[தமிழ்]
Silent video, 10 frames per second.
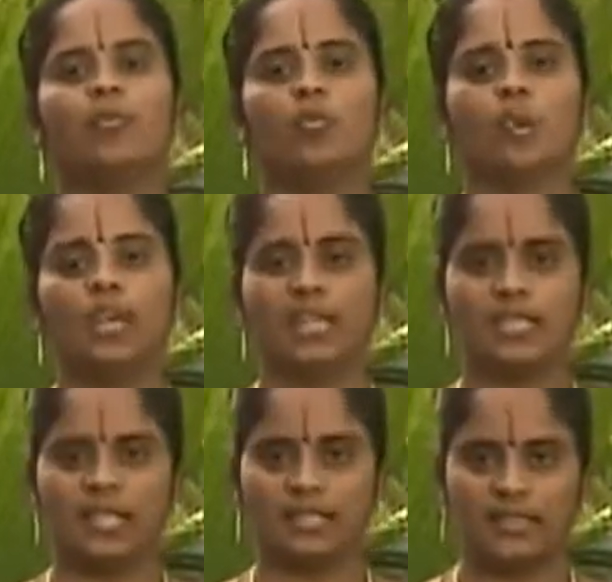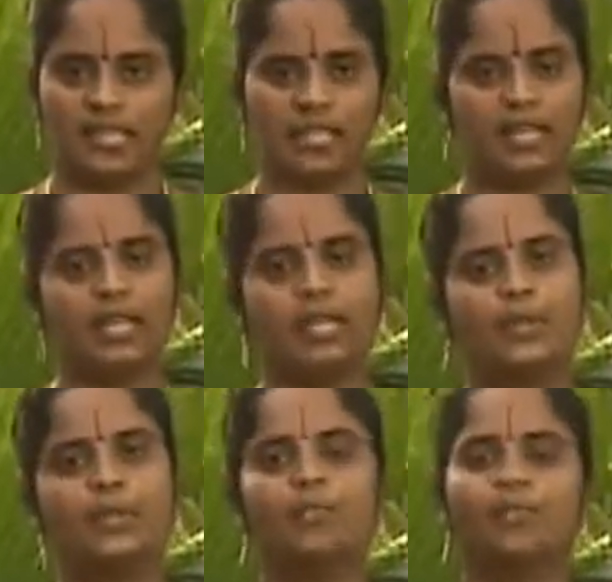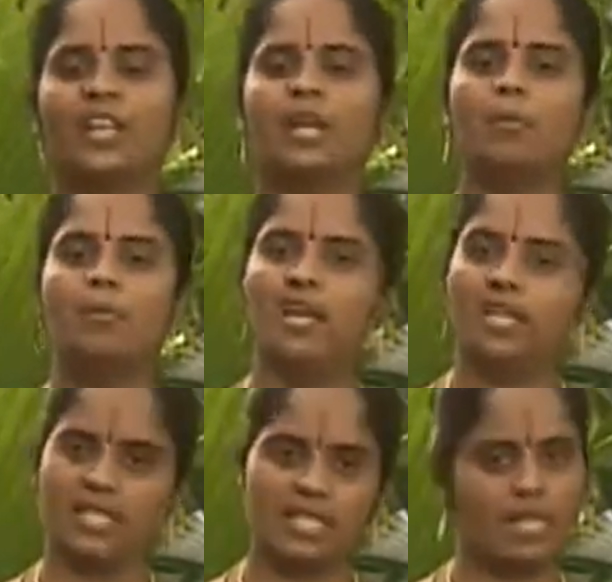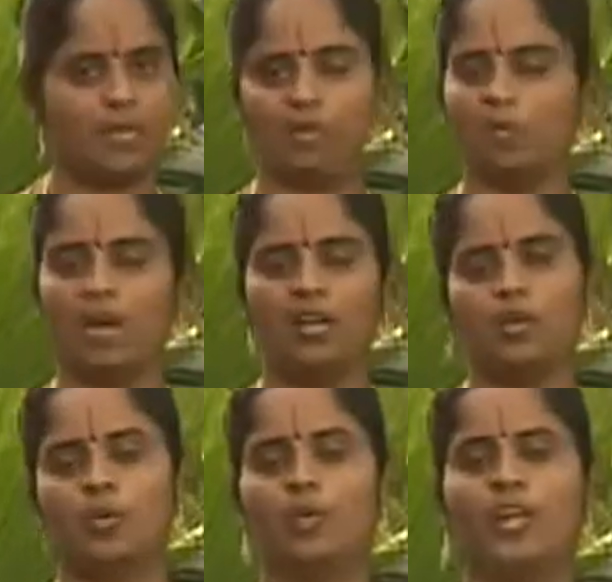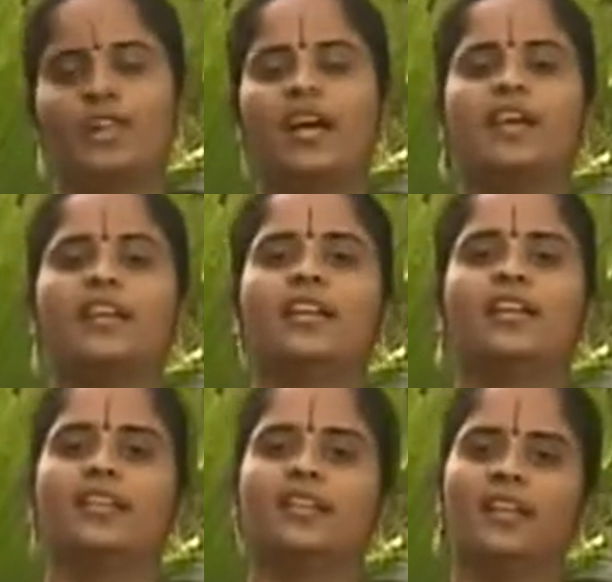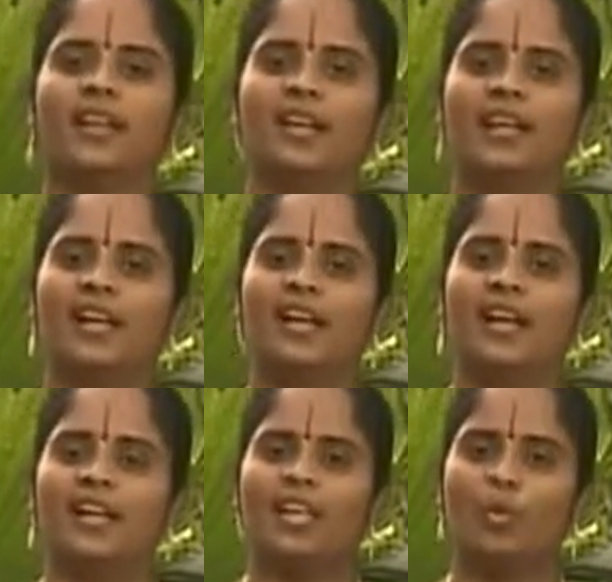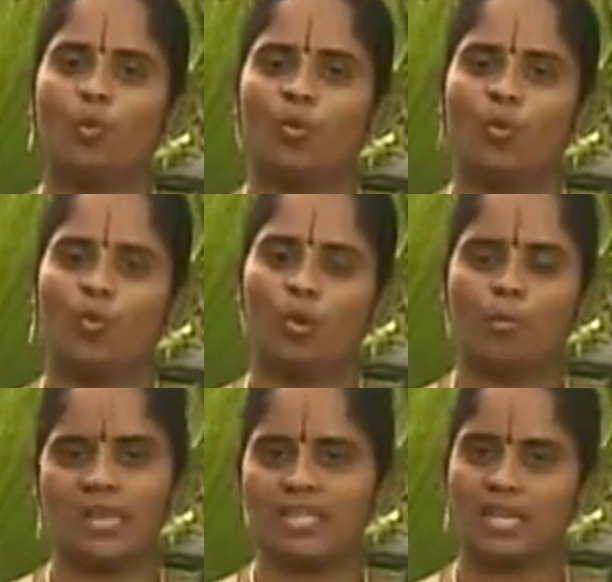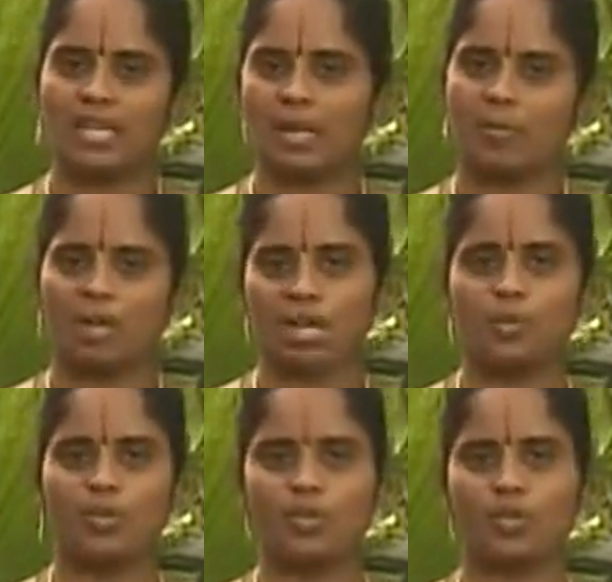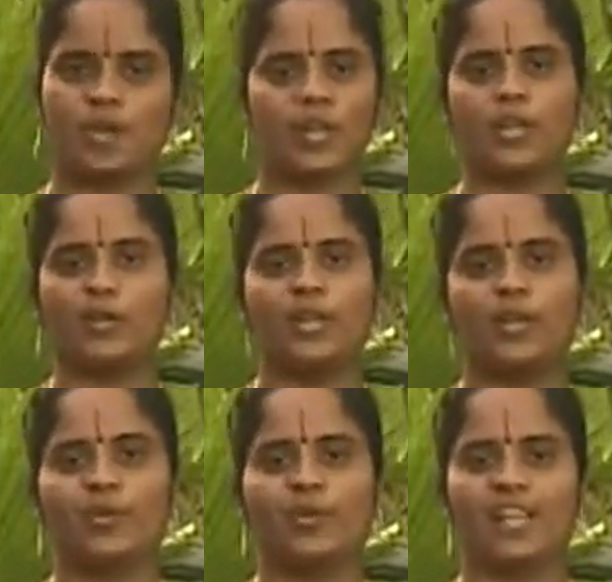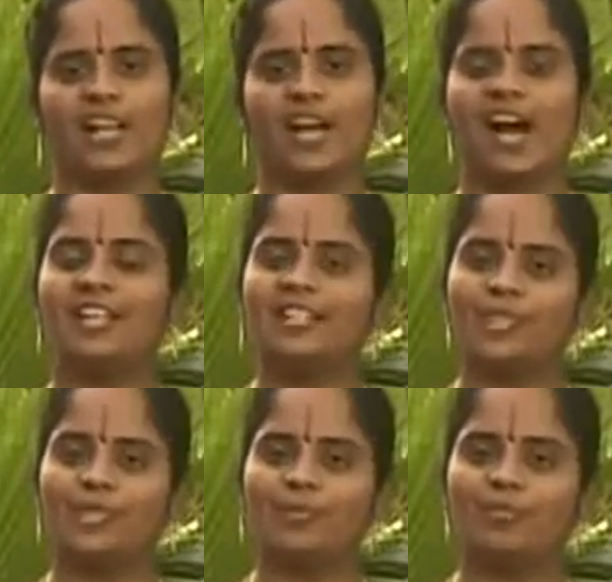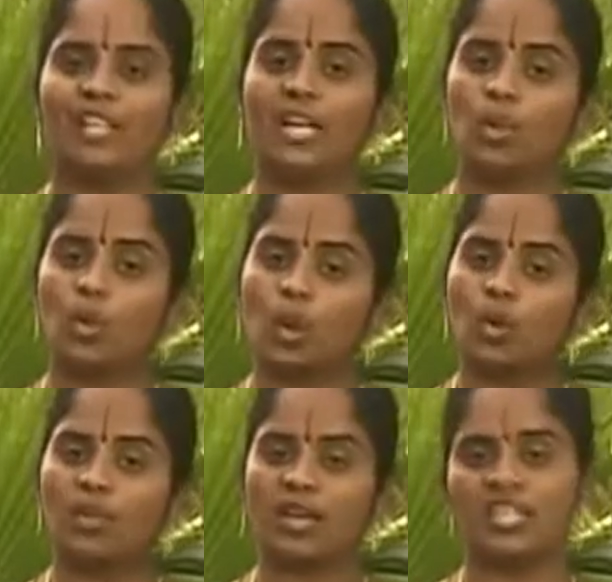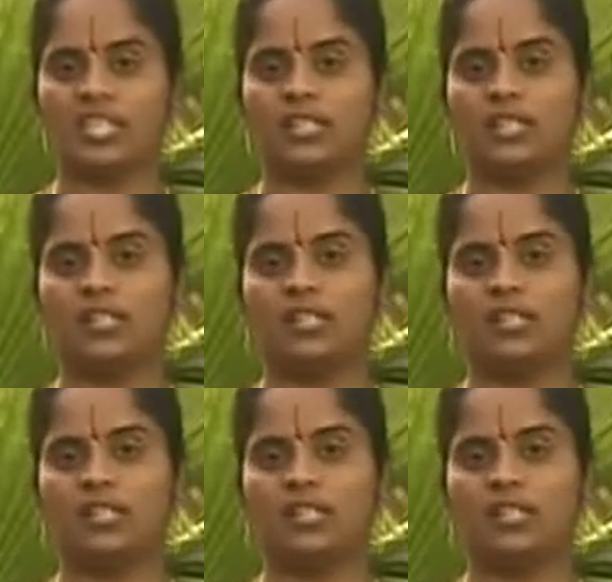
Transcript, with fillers: உடலில் சக்தியும் கிரகிக்கும் எளிமையாக ஜீரணமும் ஆகக்கூடியதாக இருக்குது இப்போது ஒரு மெஷினில் நம்ம கரும்பு ஜூஸ் வாங்கி குடிக்கிறோம் இல்லையா அதுக்கும் தந்தோத்கர்ஷித